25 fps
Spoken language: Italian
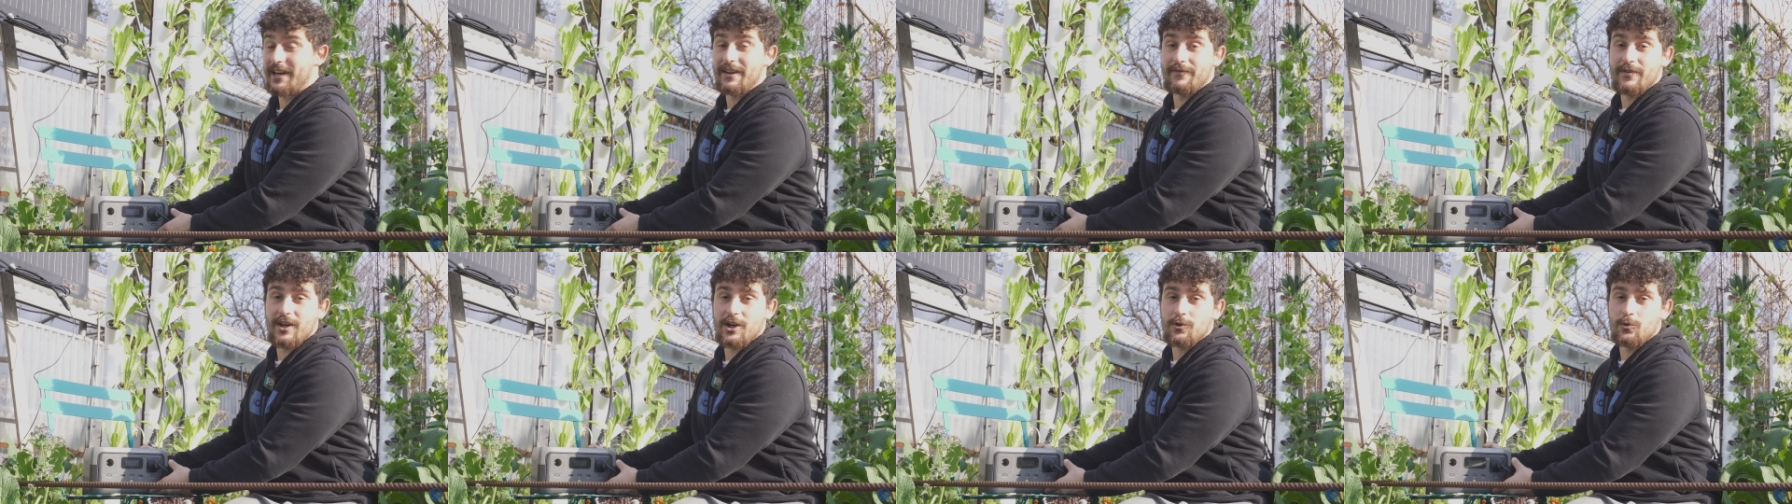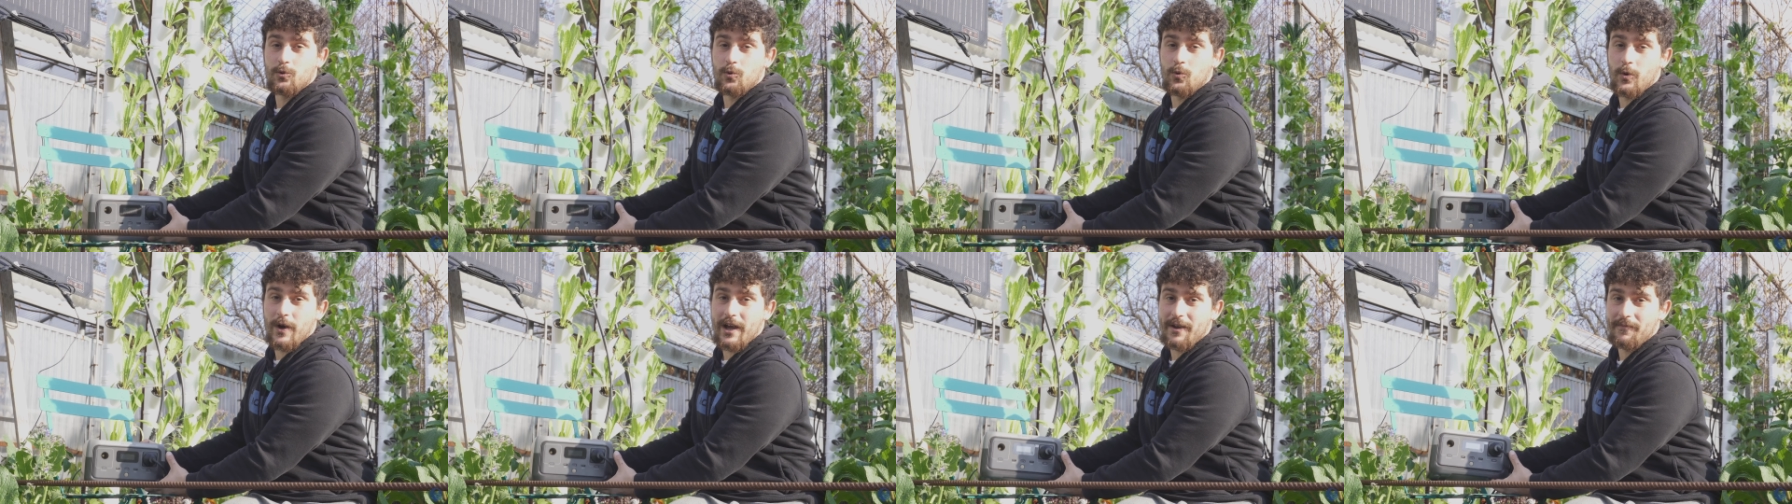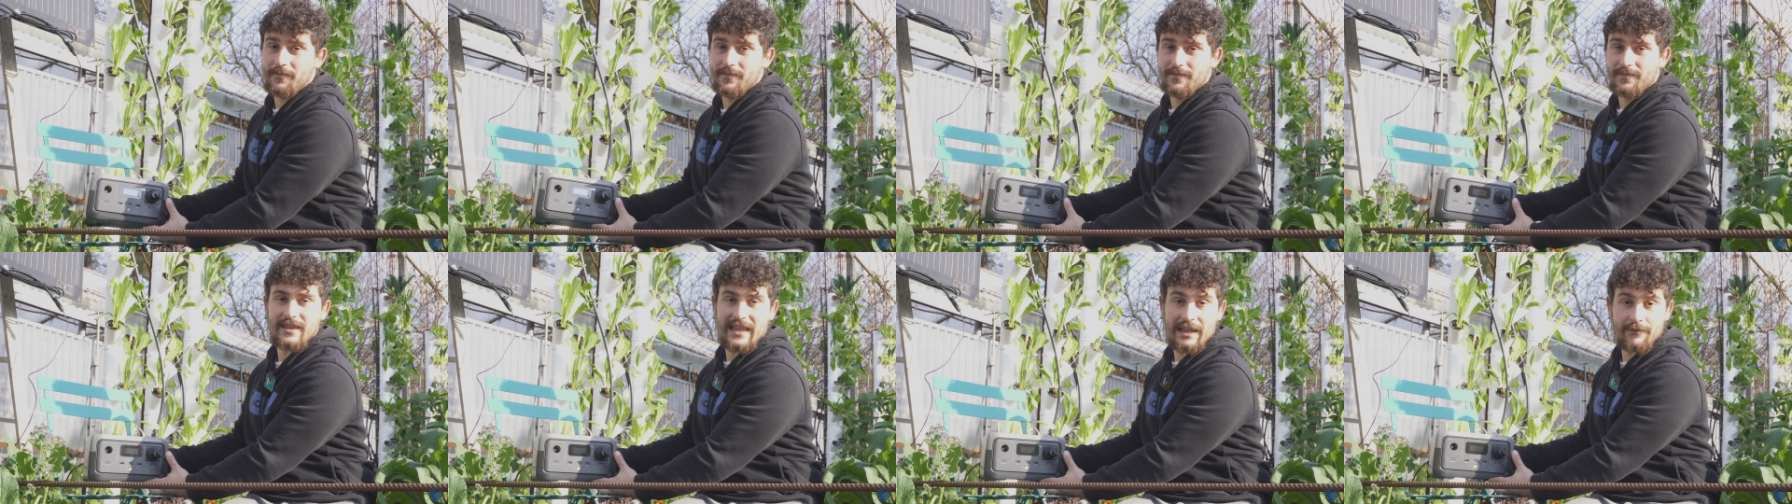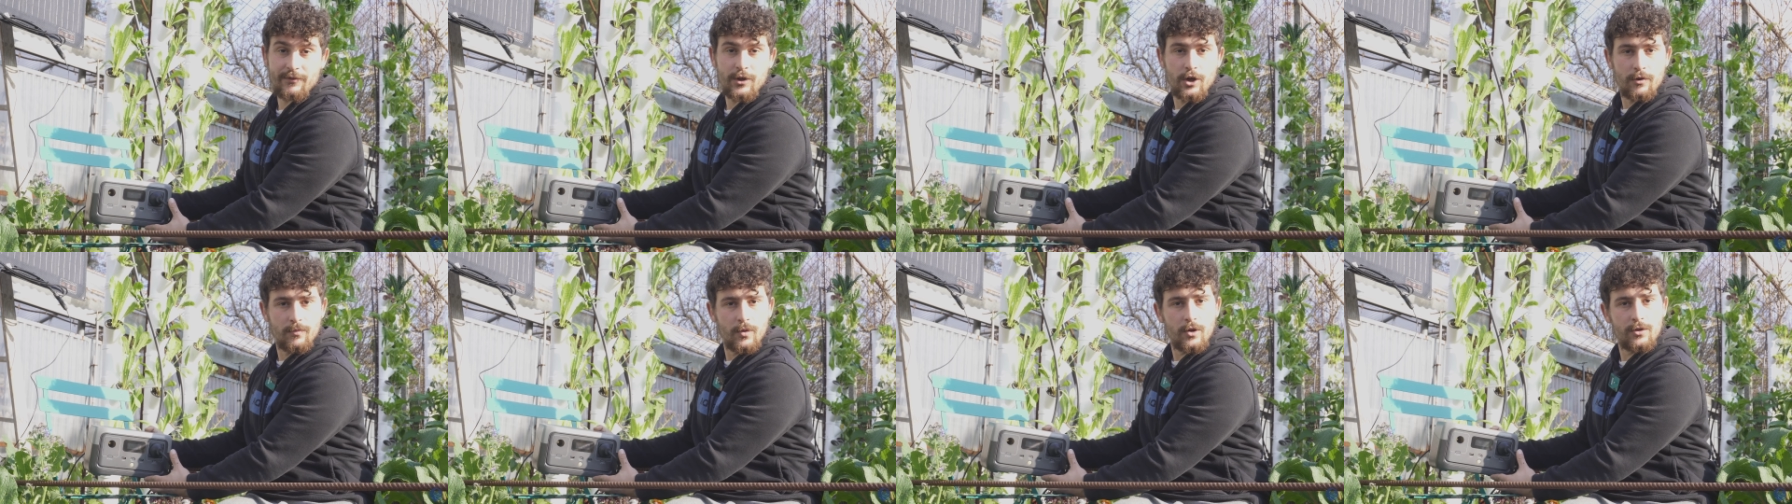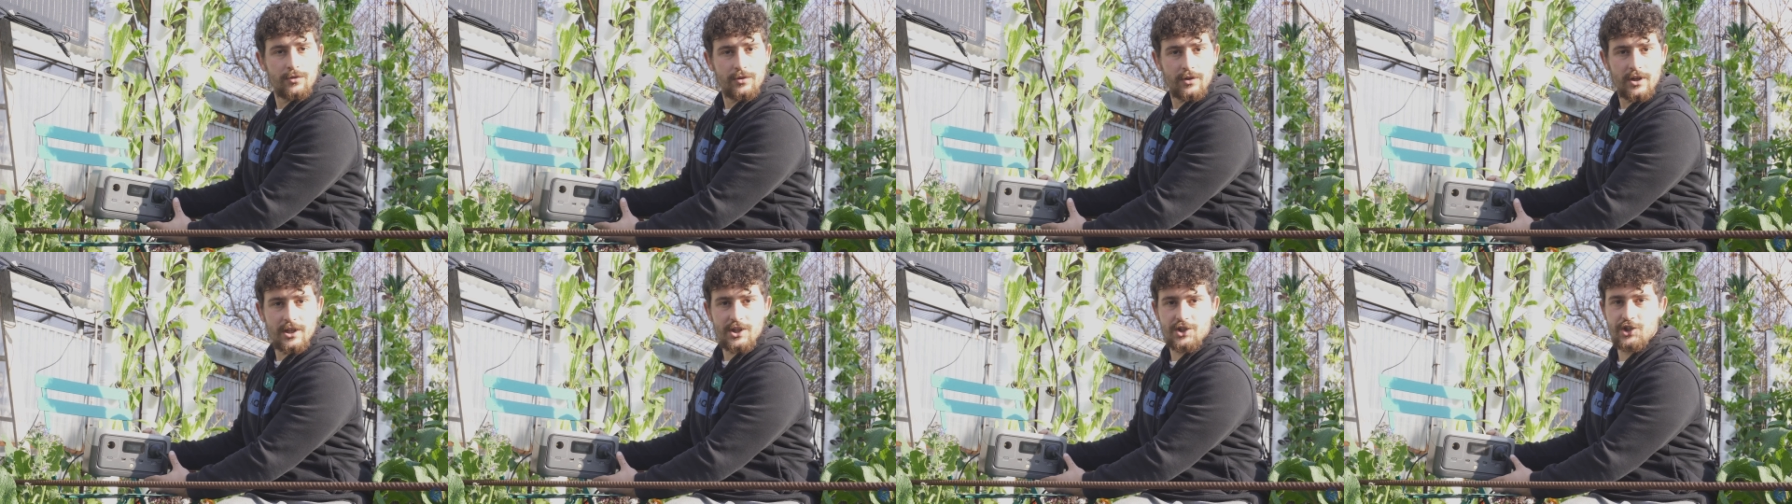River 2, davvero
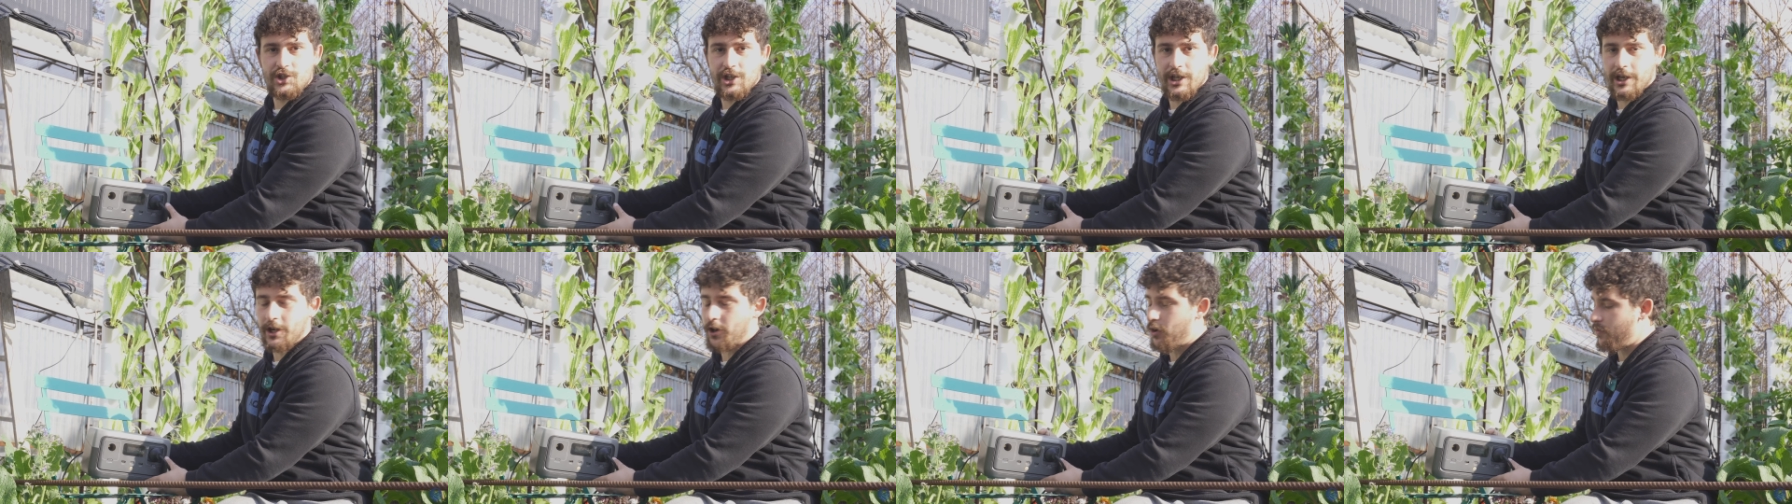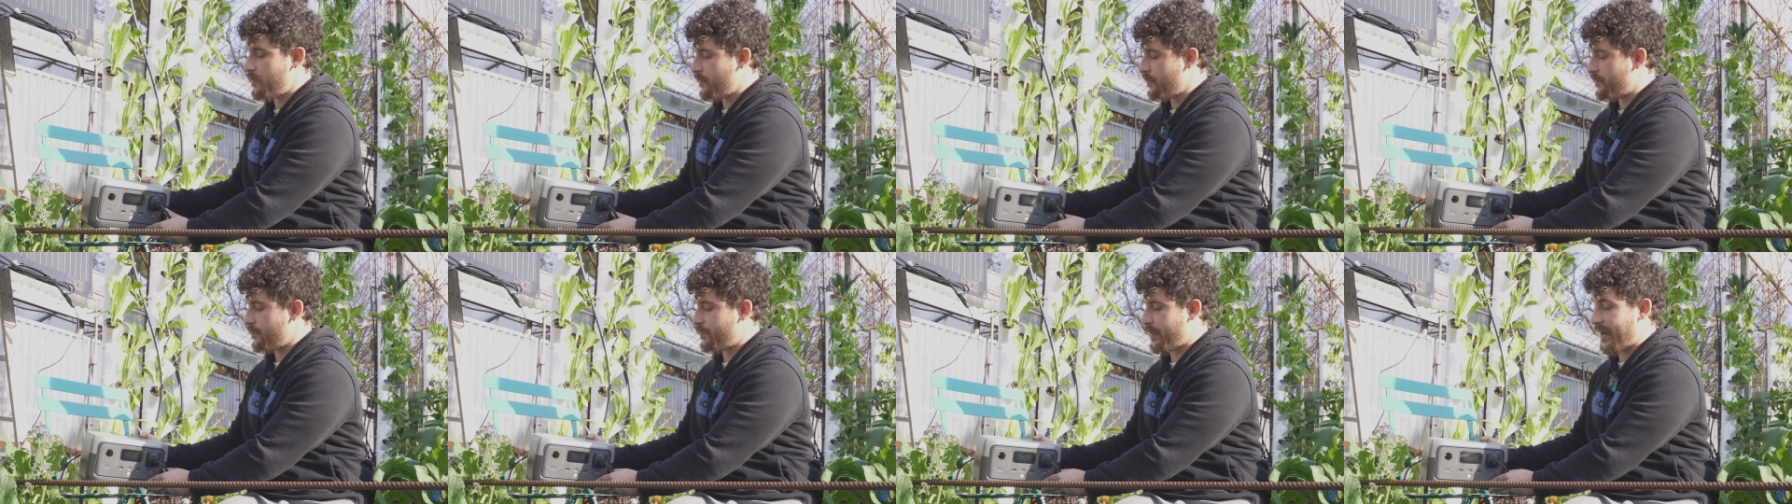molto leggero,